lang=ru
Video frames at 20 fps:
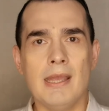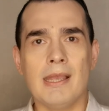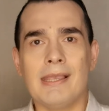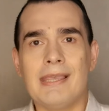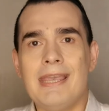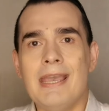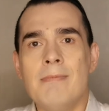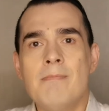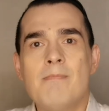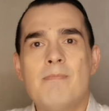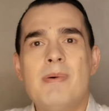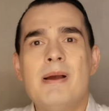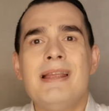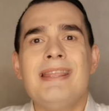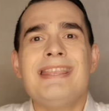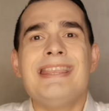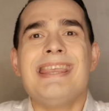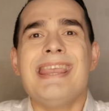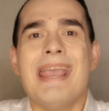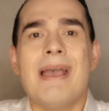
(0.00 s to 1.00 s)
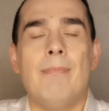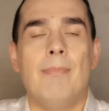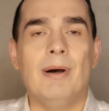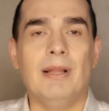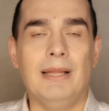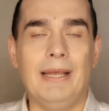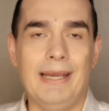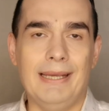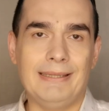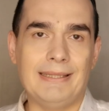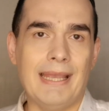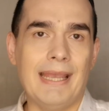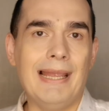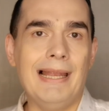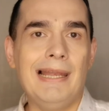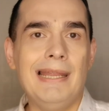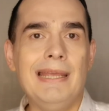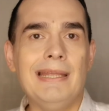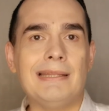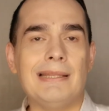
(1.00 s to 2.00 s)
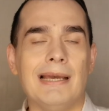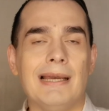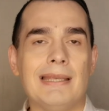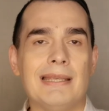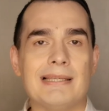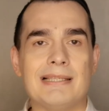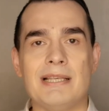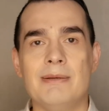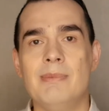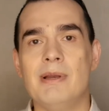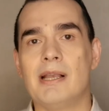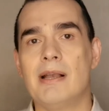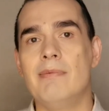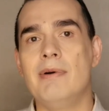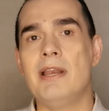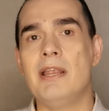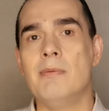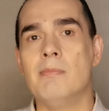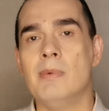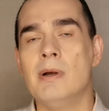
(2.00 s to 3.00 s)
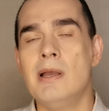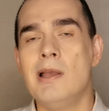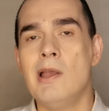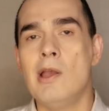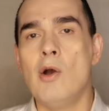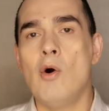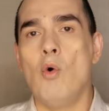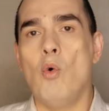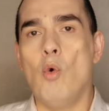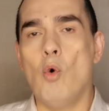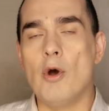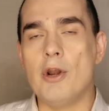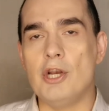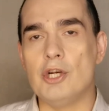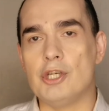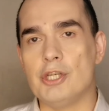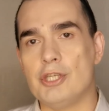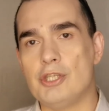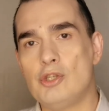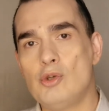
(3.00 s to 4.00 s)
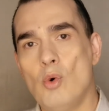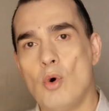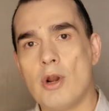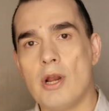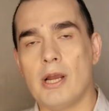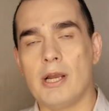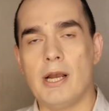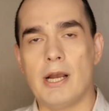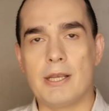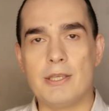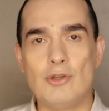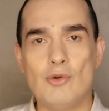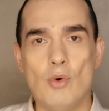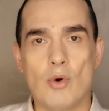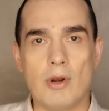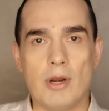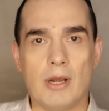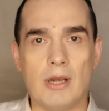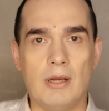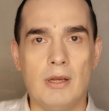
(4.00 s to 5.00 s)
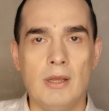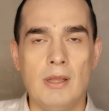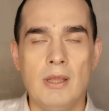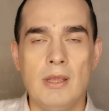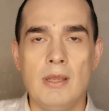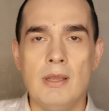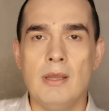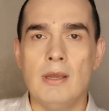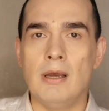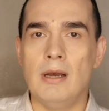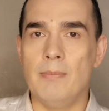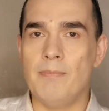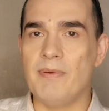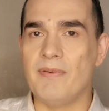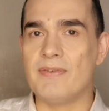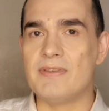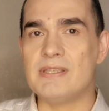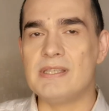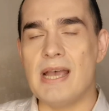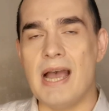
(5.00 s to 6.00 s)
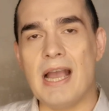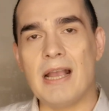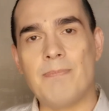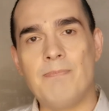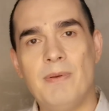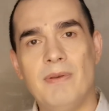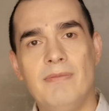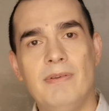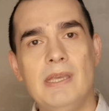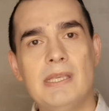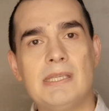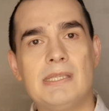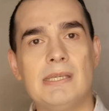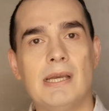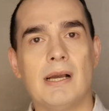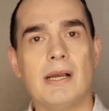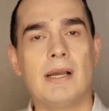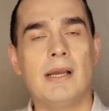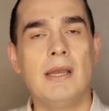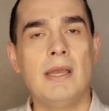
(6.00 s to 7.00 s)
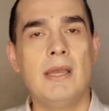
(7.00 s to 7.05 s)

Кем бы ни была эта элита, если мы говорим о режиссерах, актерах, о певцах, певицах,